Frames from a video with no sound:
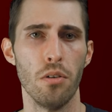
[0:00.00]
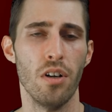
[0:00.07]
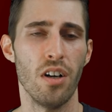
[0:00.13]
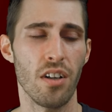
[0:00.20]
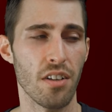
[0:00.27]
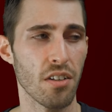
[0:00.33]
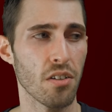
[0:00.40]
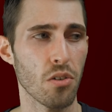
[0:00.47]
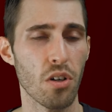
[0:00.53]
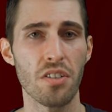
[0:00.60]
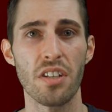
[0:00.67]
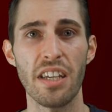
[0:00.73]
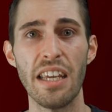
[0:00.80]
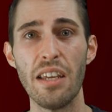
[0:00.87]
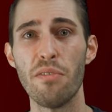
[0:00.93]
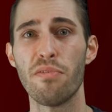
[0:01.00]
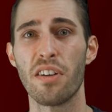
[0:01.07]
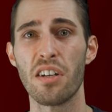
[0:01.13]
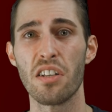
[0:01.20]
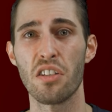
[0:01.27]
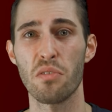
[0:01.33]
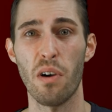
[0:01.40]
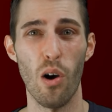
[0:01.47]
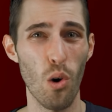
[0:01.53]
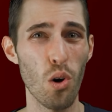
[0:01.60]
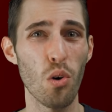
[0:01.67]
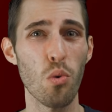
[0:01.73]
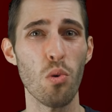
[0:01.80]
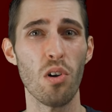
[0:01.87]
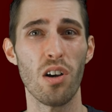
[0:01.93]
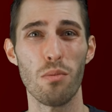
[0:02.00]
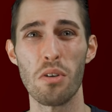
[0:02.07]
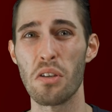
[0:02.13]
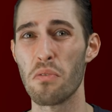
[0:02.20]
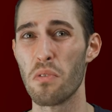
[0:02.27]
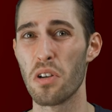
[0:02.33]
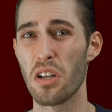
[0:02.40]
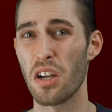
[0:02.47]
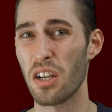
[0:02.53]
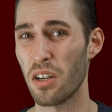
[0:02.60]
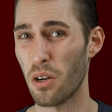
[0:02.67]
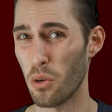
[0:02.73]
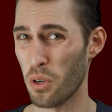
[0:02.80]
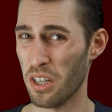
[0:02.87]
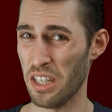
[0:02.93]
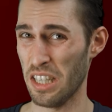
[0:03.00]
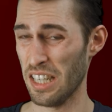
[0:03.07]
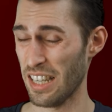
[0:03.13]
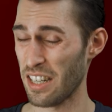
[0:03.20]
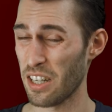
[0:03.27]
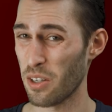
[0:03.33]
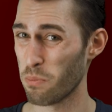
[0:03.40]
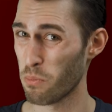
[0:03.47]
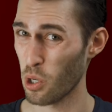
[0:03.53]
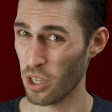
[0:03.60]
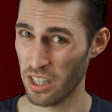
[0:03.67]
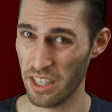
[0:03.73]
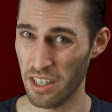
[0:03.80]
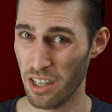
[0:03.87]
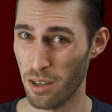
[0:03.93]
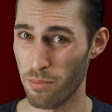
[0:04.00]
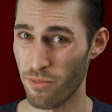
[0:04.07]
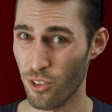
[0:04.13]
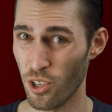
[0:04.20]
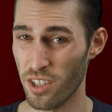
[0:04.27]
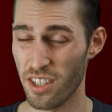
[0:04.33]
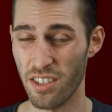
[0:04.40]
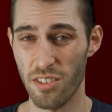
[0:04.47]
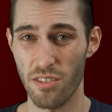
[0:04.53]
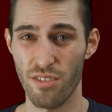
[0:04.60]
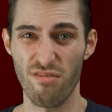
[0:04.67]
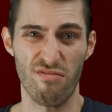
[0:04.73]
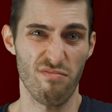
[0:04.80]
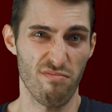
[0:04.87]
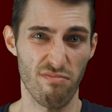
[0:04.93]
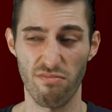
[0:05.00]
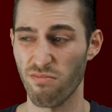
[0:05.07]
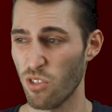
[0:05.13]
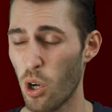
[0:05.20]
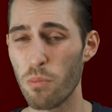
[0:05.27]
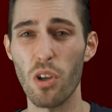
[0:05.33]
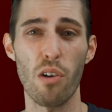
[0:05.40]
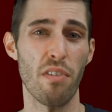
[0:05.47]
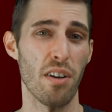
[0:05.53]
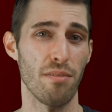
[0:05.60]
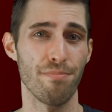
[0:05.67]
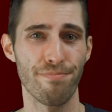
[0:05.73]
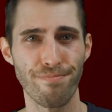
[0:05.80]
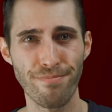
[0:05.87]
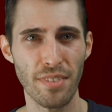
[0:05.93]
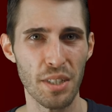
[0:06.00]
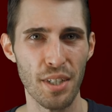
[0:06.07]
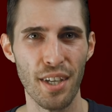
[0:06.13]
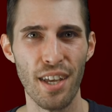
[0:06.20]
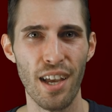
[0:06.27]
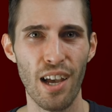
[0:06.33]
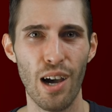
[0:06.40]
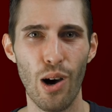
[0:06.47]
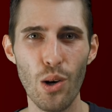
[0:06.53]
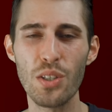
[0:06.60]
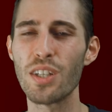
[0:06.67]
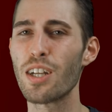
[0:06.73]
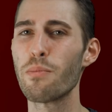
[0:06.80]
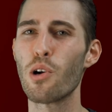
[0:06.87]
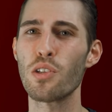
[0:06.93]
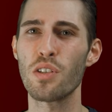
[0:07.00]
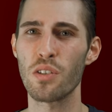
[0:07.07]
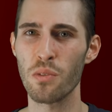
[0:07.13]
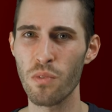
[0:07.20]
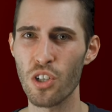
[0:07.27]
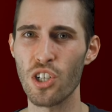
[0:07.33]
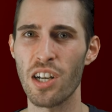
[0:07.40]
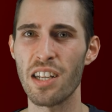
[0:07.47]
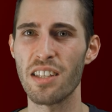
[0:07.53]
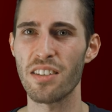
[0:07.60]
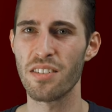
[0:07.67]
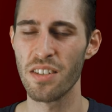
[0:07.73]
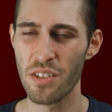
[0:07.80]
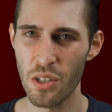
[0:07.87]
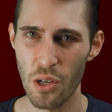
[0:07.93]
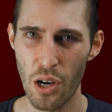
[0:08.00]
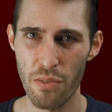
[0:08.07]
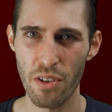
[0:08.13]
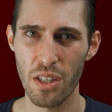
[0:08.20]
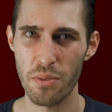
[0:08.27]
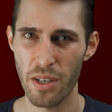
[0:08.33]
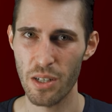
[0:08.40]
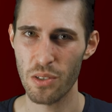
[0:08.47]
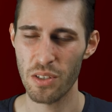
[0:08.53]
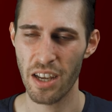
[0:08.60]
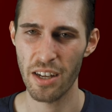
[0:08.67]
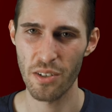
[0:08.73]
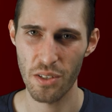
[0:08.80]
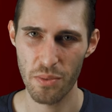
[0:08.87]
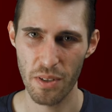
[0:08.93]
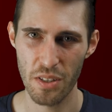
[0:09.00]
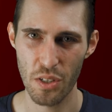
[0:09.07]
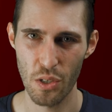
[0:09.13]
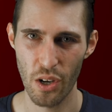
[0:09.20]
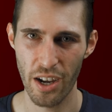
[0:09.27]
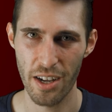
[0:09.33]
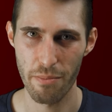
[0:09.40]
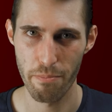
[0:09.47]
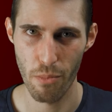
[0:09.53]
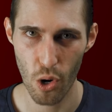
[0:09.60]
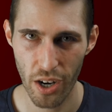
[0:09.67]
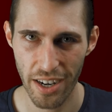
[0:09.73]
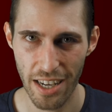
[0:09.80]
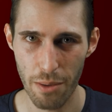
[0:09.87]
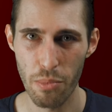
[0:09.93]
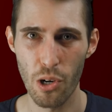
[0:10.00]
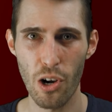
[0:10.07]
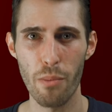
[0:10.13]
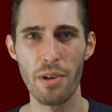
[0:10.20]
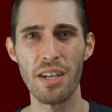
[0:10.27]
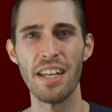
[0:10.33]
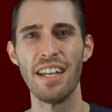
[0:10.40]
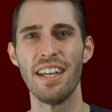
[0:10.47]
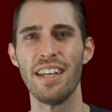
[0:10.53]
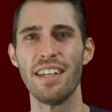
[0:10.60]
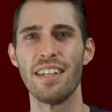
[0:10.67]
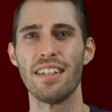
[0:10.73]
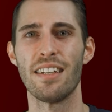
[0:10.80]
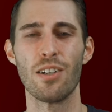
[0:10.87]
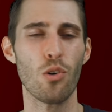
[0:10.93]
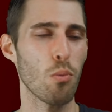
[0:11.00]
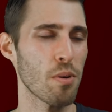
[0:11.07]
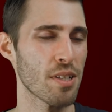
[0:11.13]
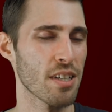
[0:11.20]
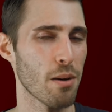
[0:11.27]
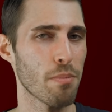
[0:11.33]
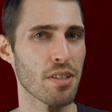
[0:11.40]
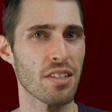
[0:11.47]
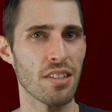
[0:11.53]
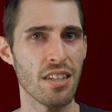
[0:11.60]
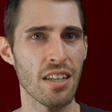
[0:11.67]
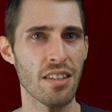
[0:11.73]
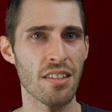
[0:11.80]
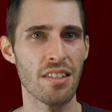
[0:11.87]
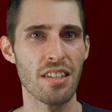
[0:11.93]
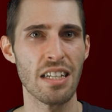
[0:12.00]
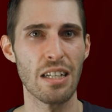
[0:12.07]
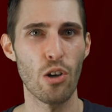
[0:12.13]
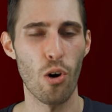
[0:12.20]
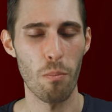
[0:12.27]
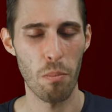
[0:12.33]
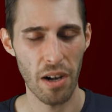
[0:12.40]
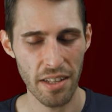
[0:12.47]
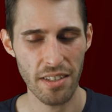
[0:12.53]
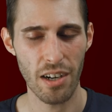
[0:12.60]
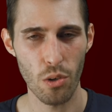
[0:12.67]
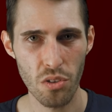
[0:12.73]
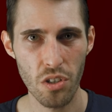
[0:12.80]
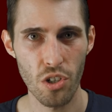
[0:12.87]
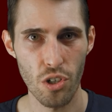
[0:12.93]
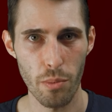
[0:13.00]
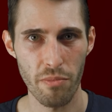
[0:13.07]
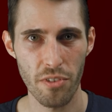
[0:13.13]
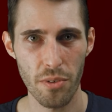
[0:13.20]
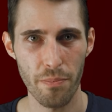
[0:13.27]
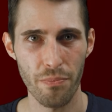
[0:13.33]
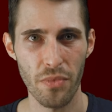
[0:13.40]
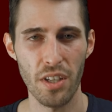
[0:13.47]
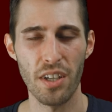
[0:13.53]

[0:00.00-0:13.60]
Ja, den Corsa E fand ich zwar auch cool, aber ich würde auch eher den Mokka E haben wollen. Also, kommt drauf an. Außerdem äußerst unwahrscheinlich, dass diese Käufer 2021 noch einen Mokka E bekommen, denn Opels Kapazitäten sind komplett ausgeschöpft.